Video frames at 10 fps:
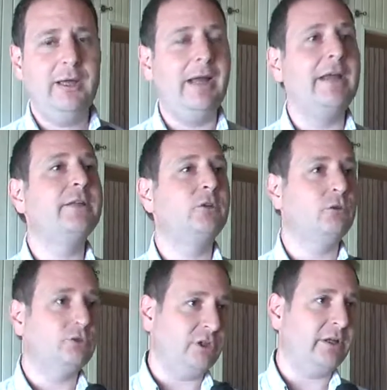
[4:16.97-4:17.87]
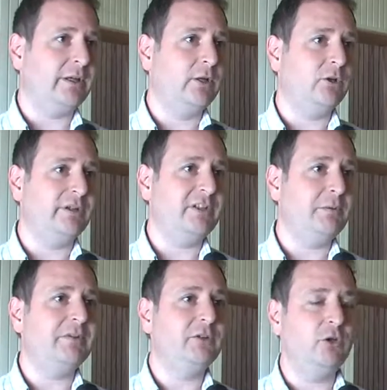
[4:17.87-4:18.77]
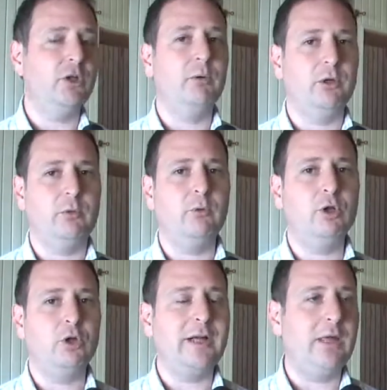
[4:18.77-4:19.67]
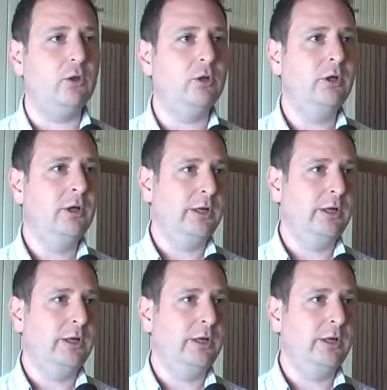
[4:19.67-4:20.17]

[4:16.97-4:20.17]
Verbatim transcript: a las instituciones que lo reciban, sino que bueno, hemos logrado